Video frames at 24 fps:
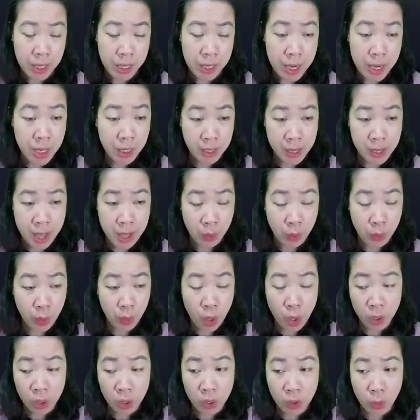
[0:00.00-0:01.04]
Đừng để tôi
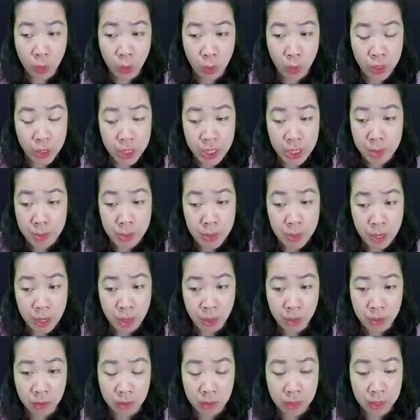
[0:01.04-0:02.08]
có cơ hội chiếm
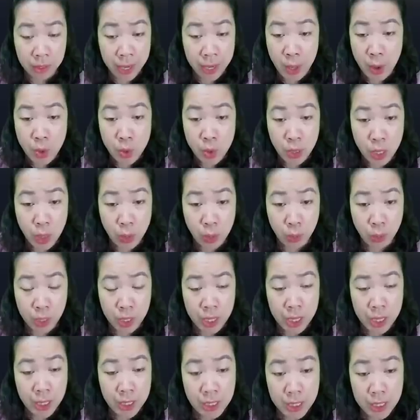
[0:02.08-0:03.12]
được. Nếu không,
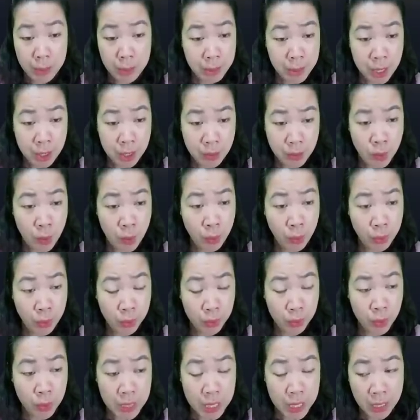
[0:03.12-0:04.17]
chiếm được rồi
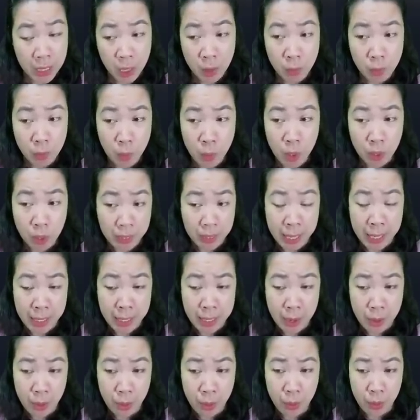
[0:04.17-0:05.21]
tôi sẽ không buông tay
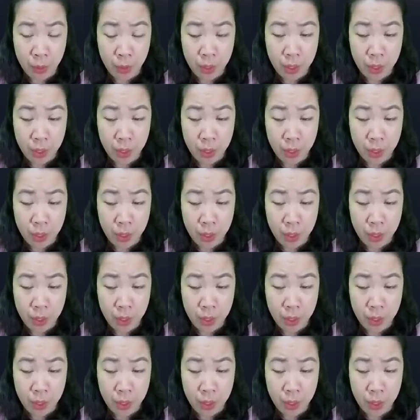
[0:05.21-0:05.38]
đâu.